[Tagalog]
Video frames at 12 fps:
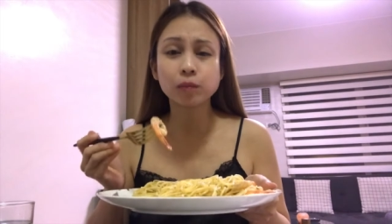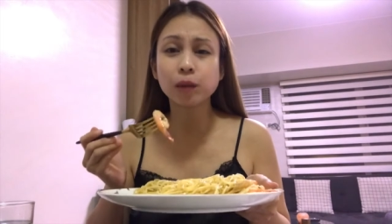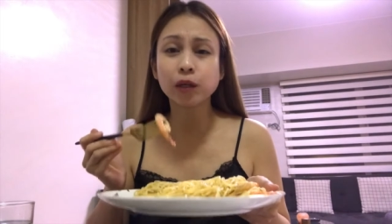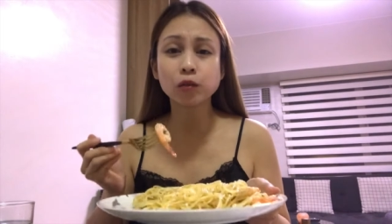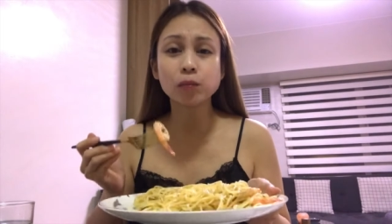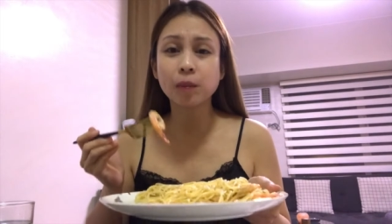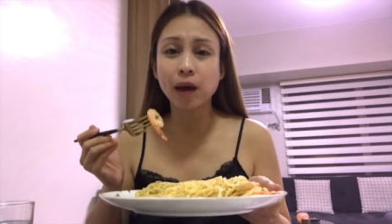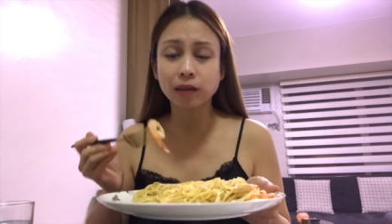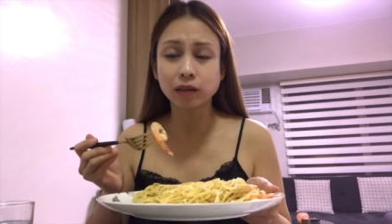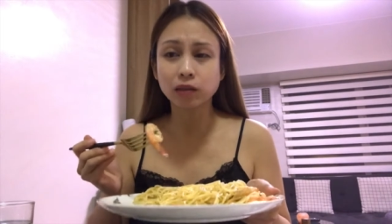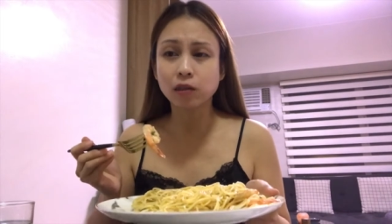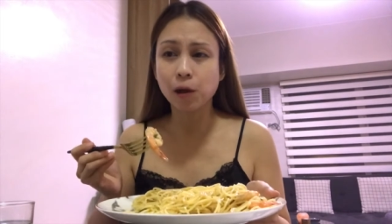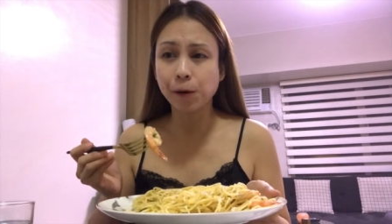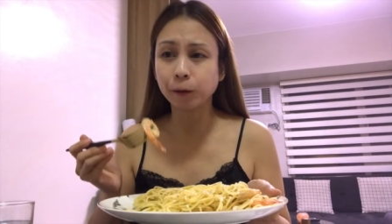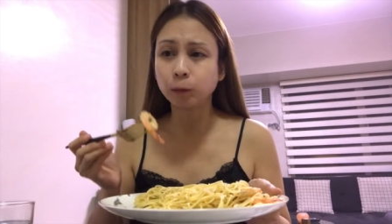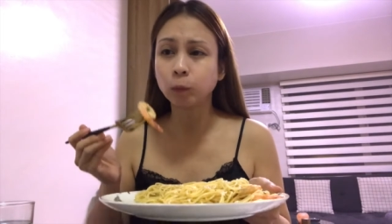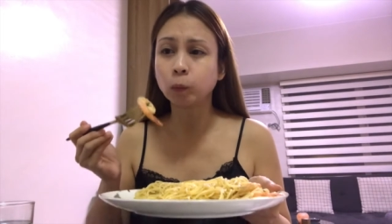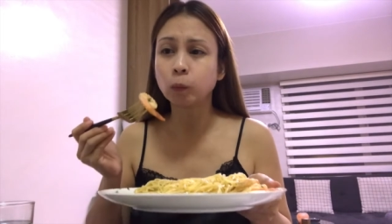pa yung pasta.
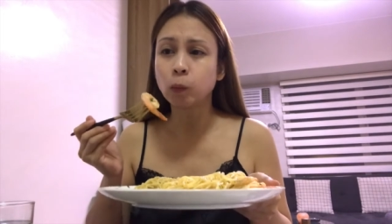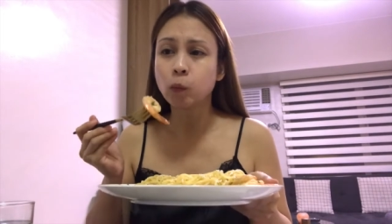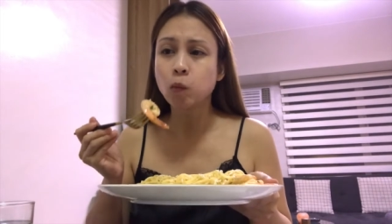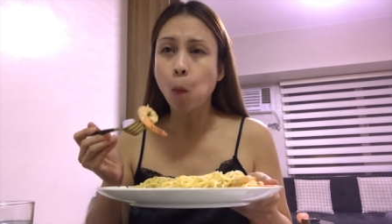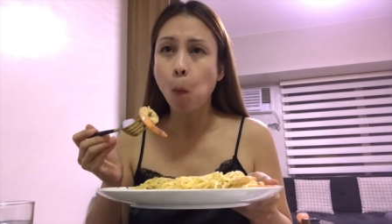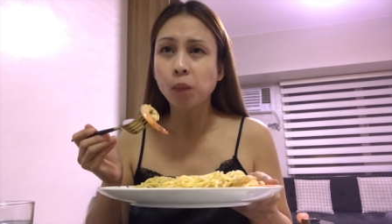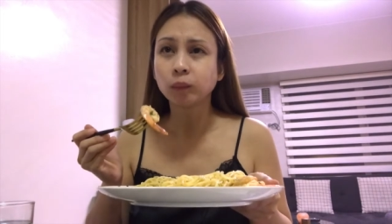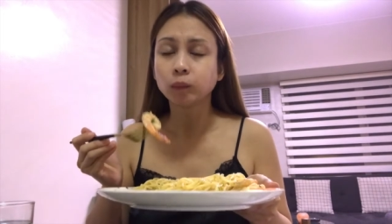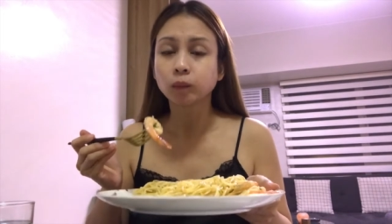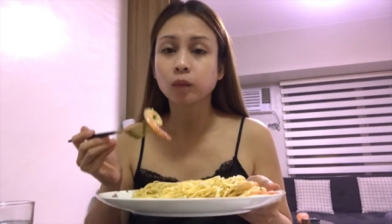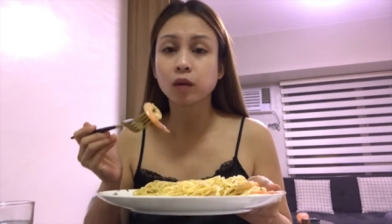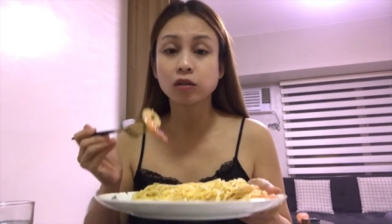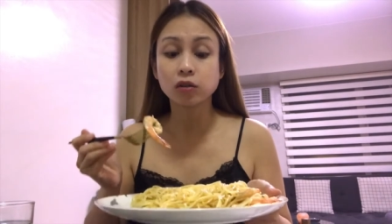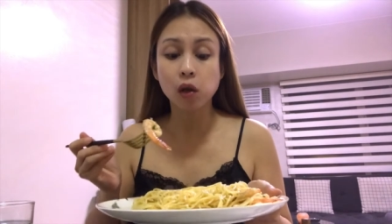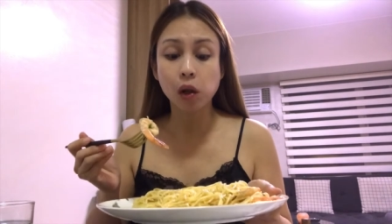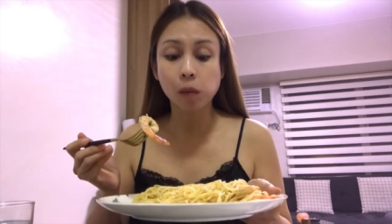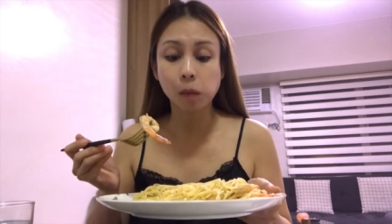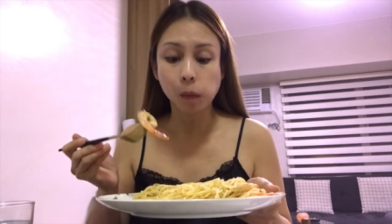
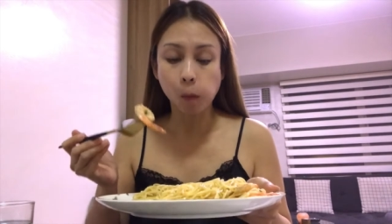Kasi,